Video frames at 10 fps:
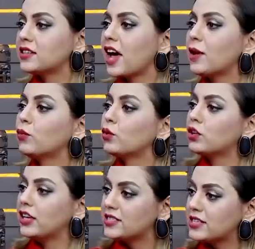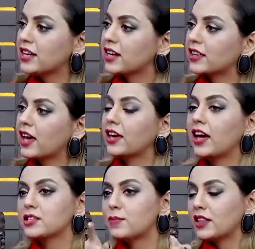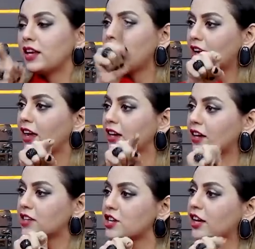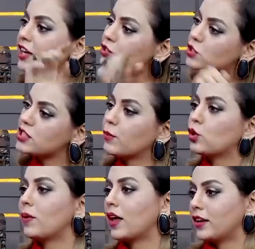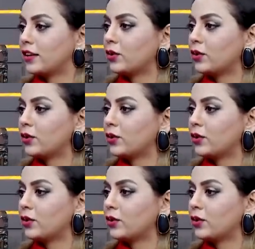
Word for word: टाइम उनको इजी लगता है कि यार इस बंदे ने ये कैरेक्टर अच्छा किया इसको इसी में दोबारा ले